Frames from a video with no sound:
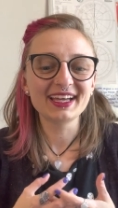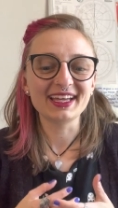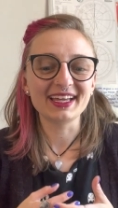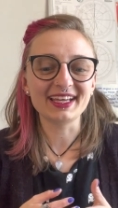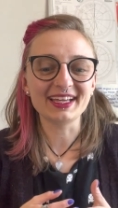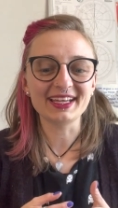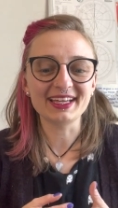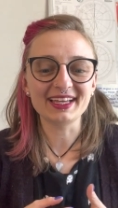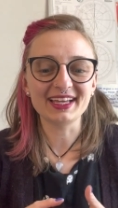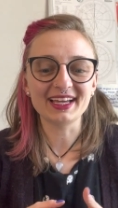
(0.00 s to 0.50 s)

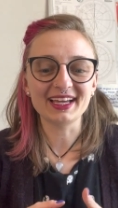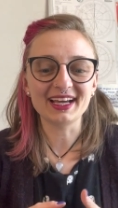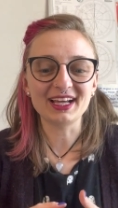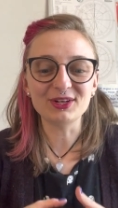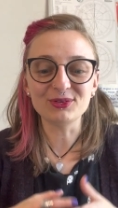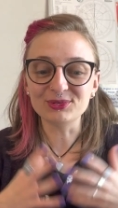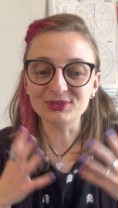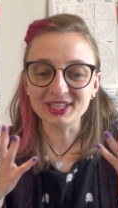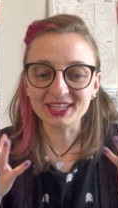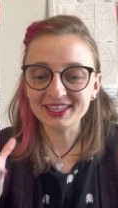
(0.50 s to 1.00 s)
eh,
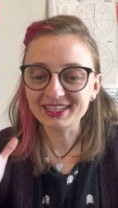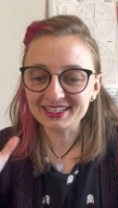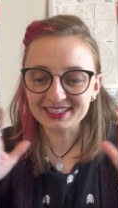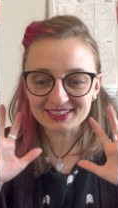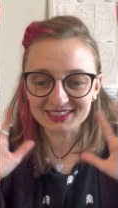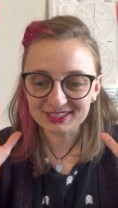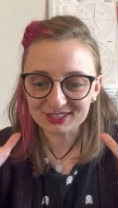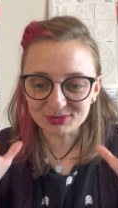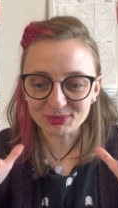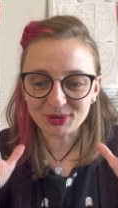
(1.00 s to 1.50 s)
alguna de
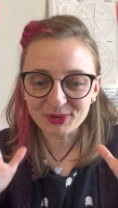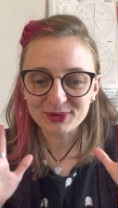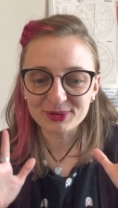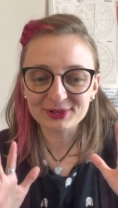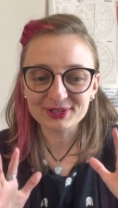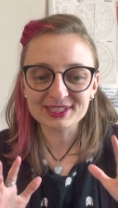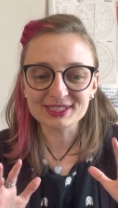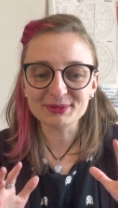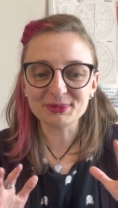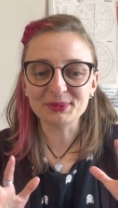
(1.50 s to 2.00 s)
ellas, no me acuerdo en
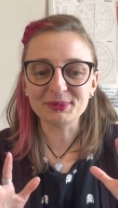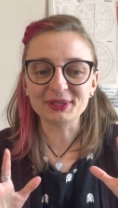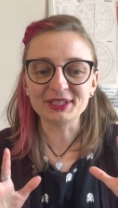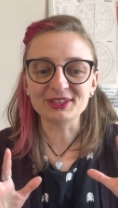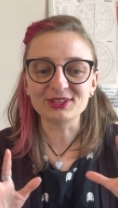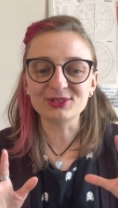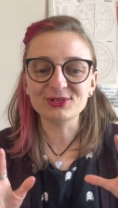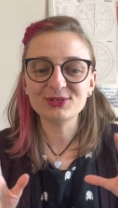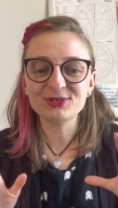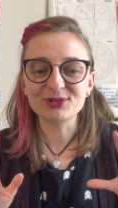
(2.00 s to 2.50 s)
este
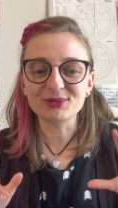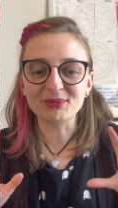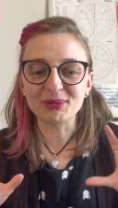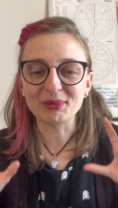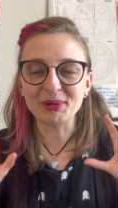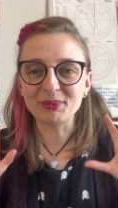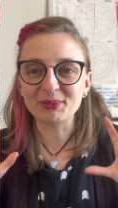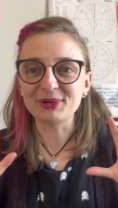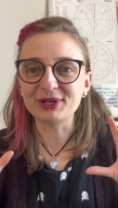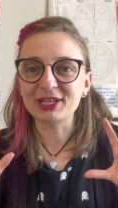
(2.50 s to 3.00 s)
momento, con mi
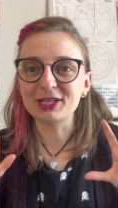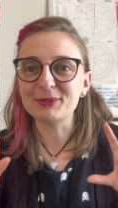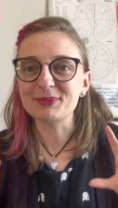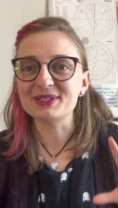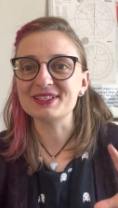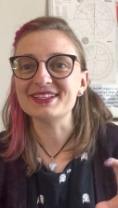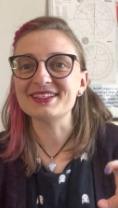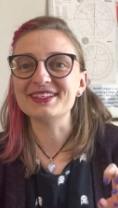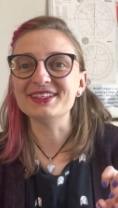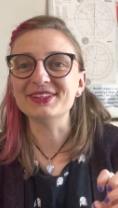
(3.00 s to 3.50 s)
memoria de
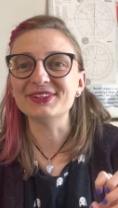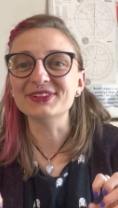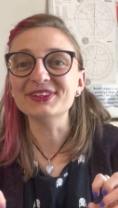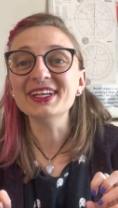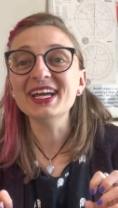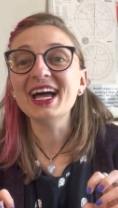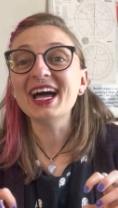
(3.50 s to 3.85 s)
pececito,